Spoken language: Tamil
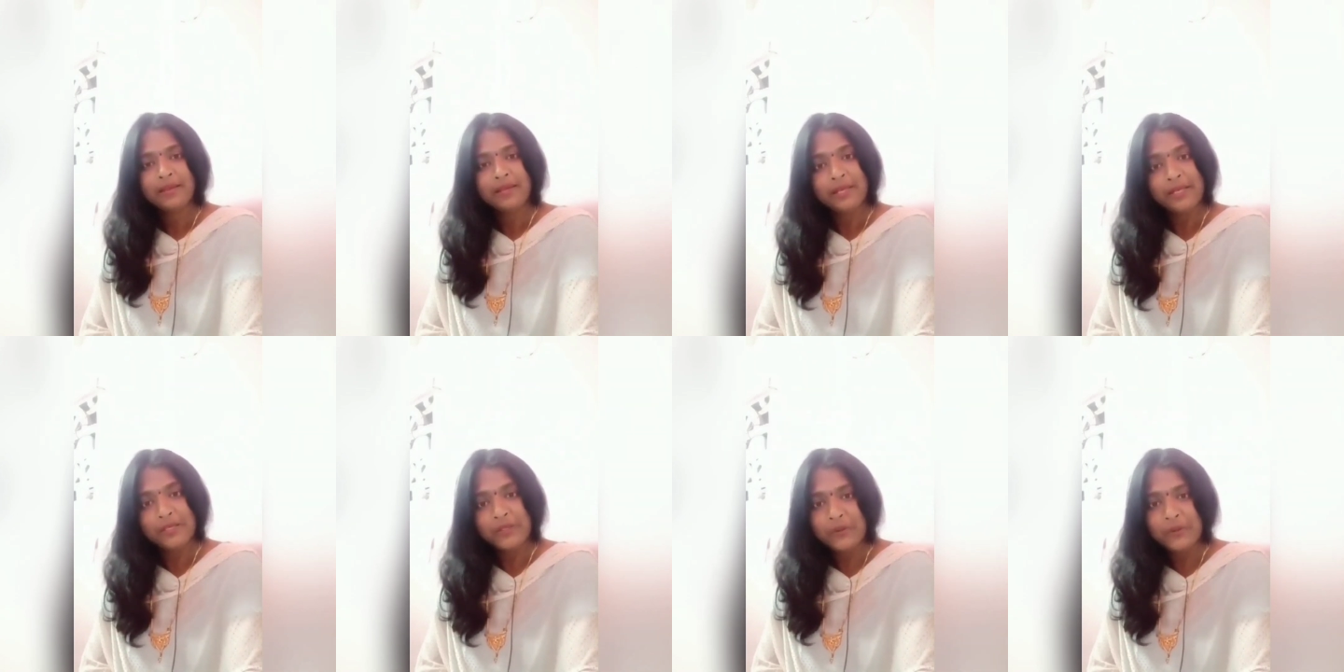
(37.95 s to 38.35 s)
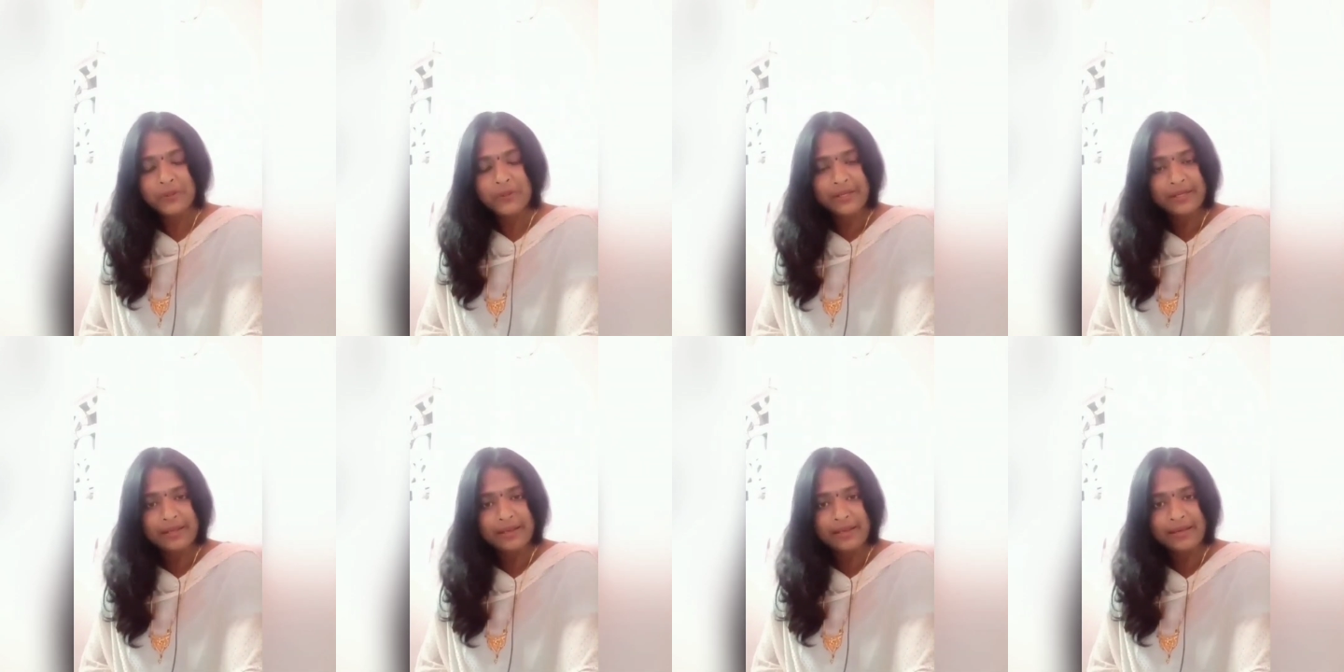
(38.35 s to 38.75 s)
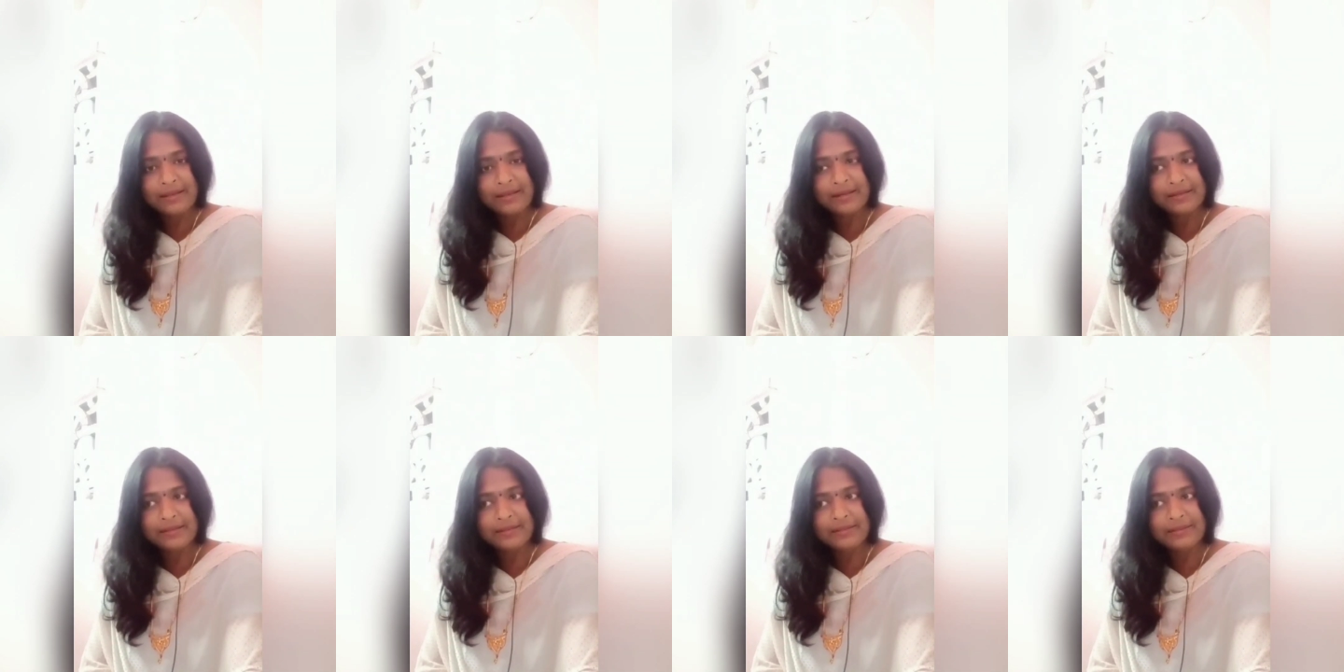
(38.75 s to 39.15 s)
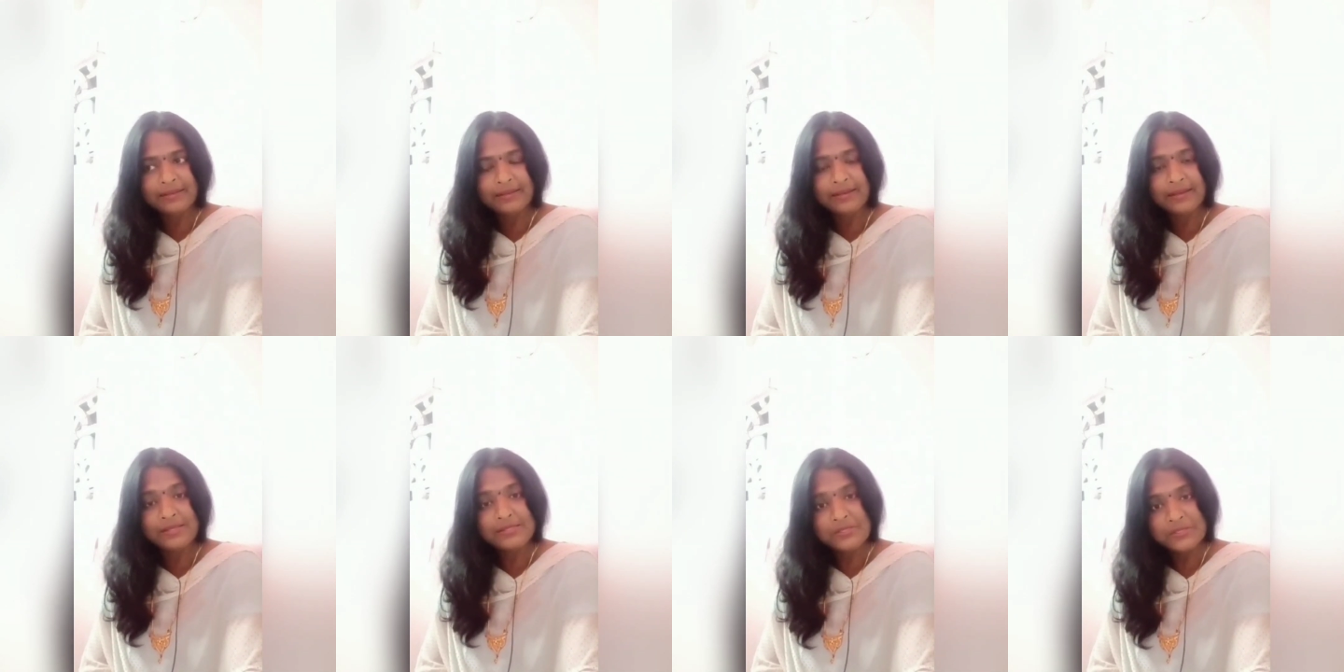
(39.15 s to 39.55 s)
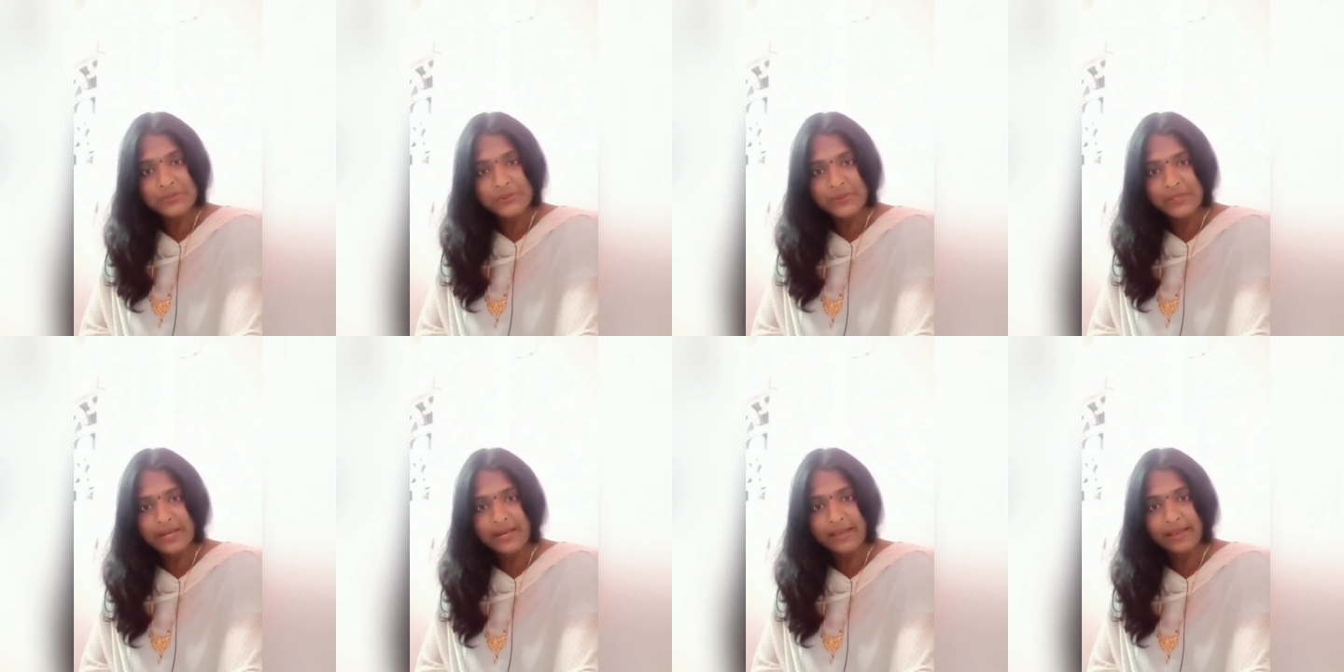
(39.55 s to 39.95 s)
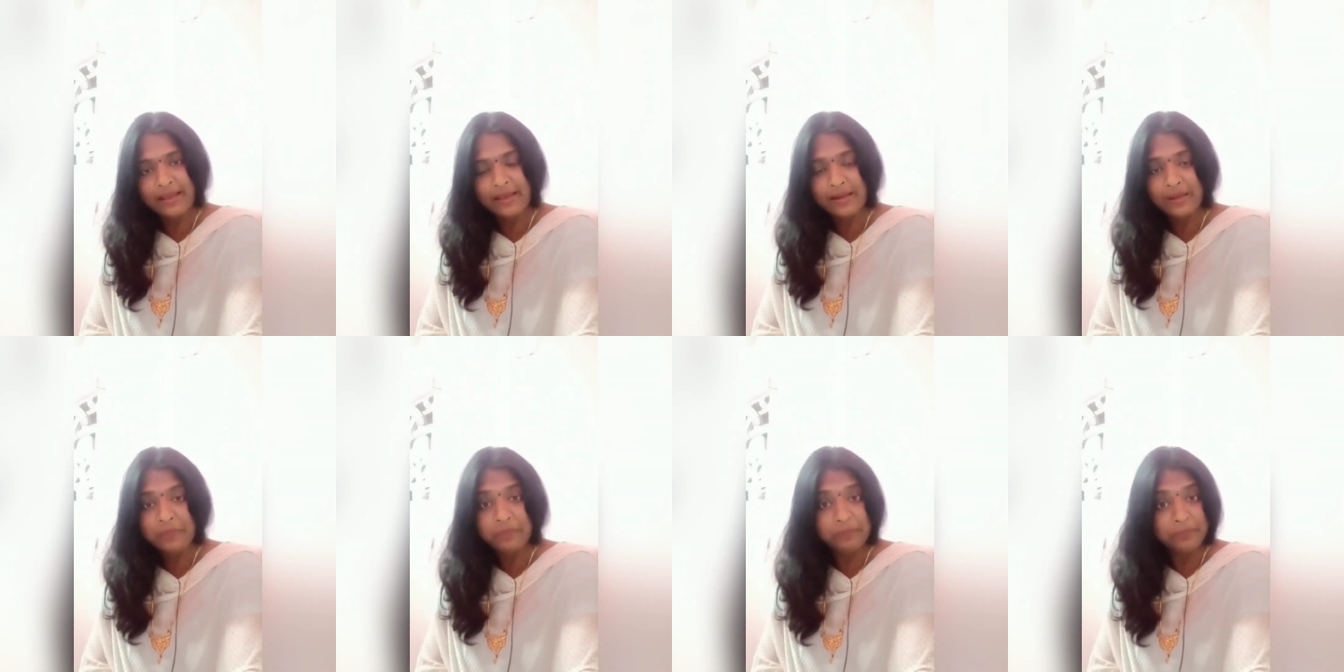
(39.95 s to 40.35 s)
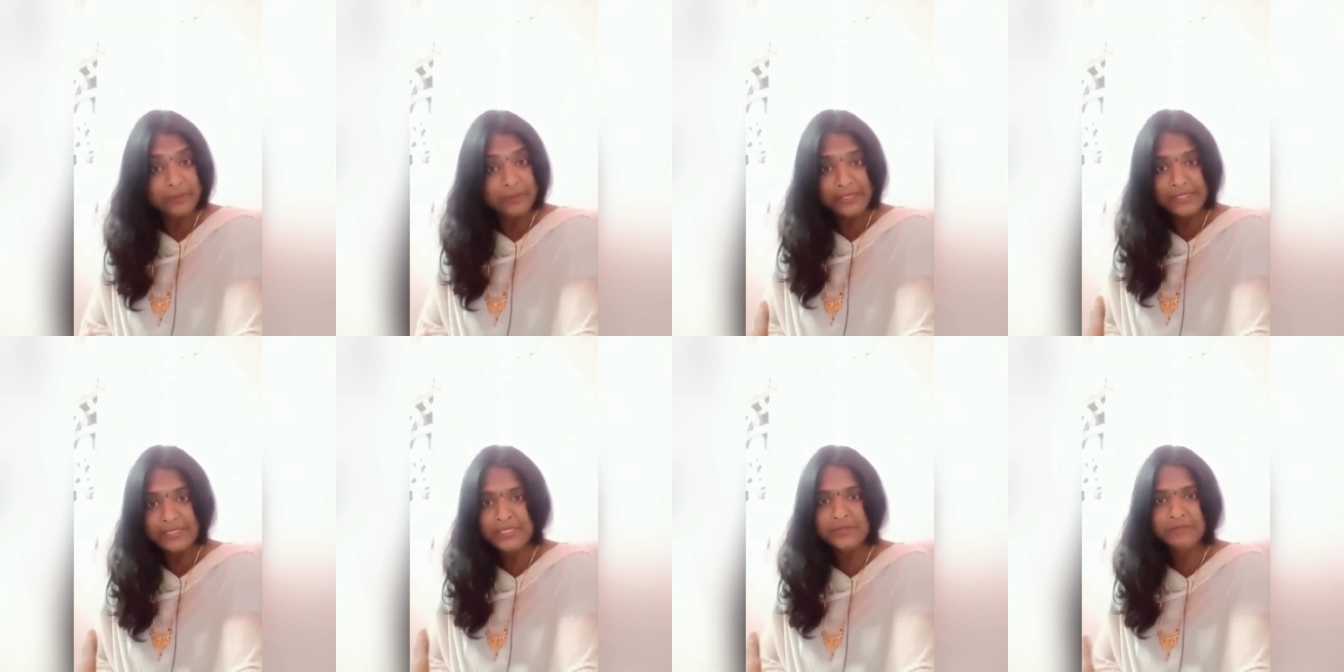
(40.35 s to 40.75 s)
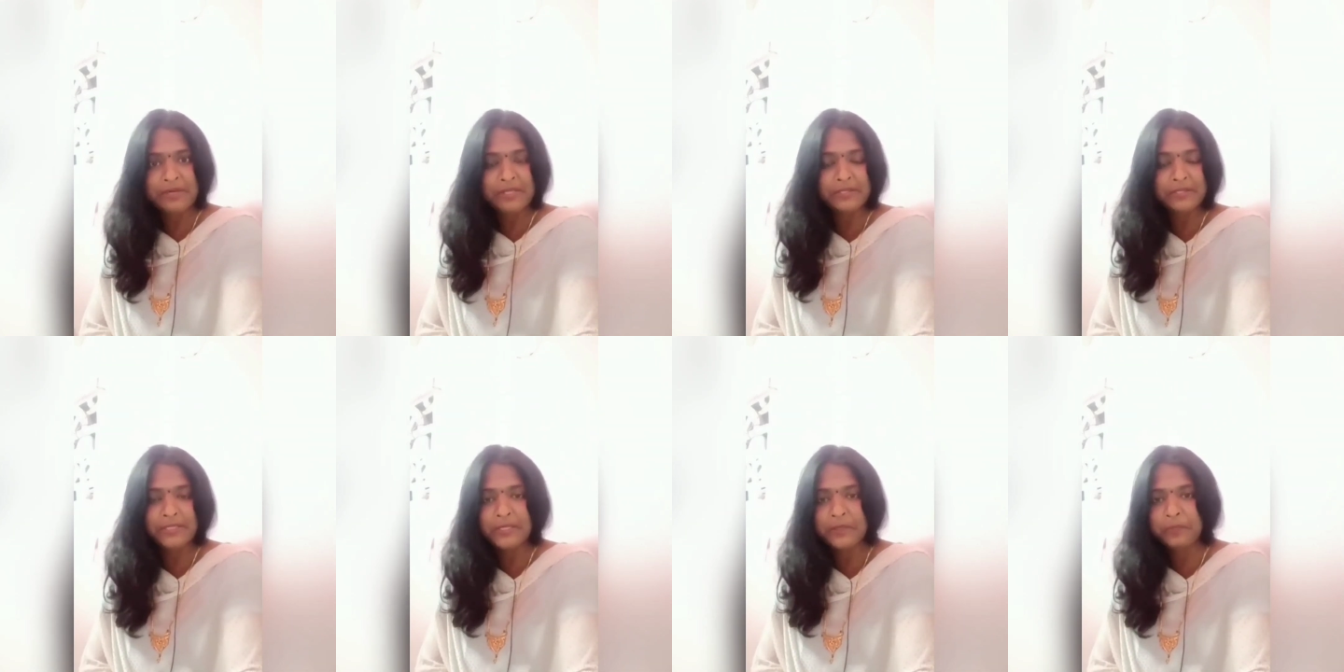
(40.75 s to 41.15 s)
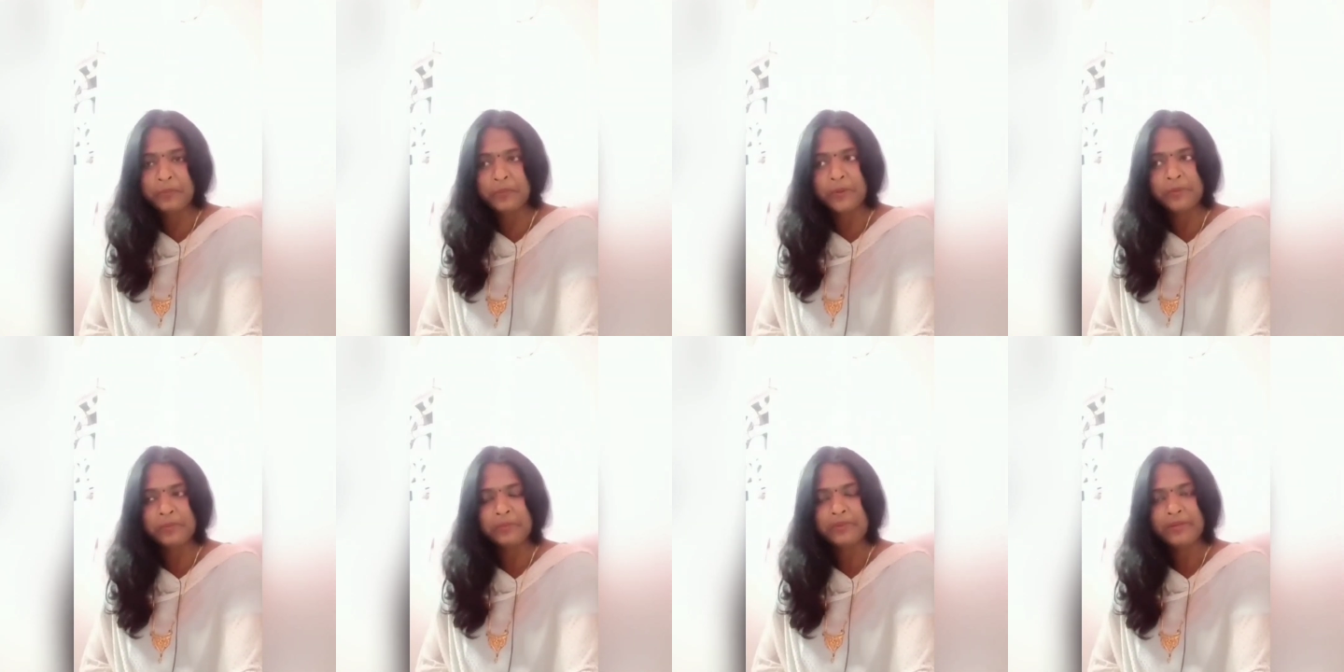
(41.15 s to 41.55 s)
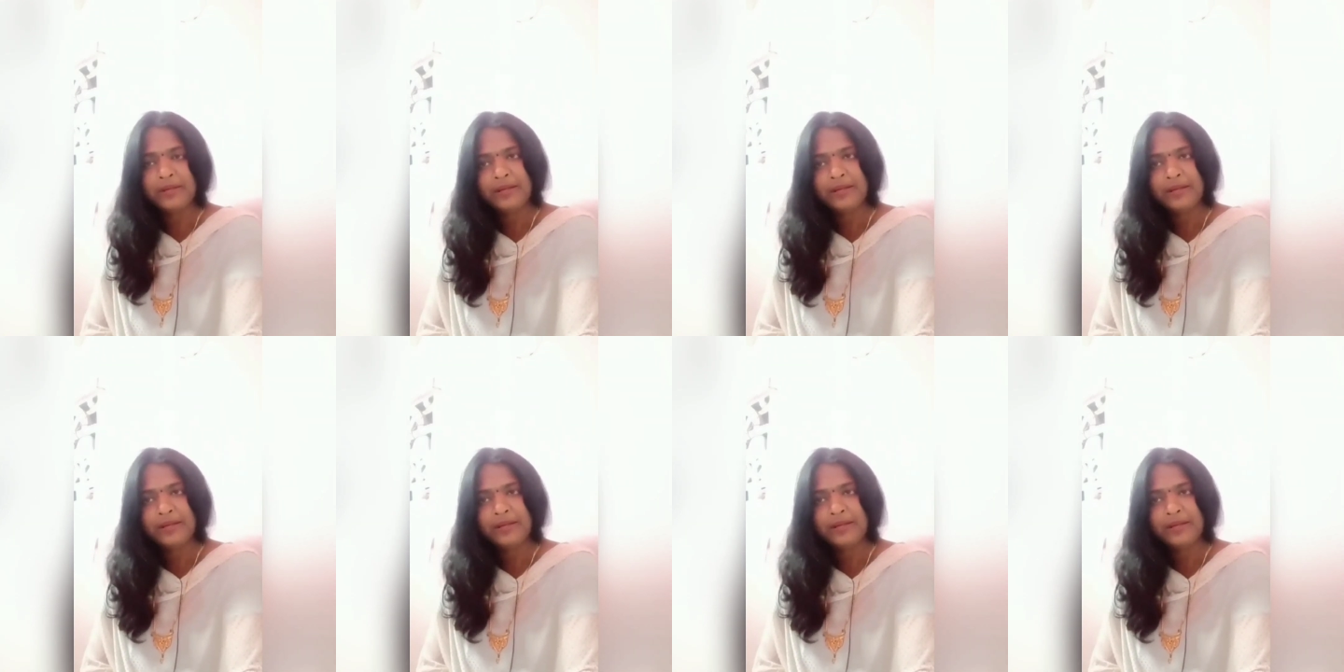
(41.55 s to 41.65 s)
ஏதோ ஒரு காலகட்டத்துல சூழ்நிலையால பிரிஞ்சு வந்திருப்போம்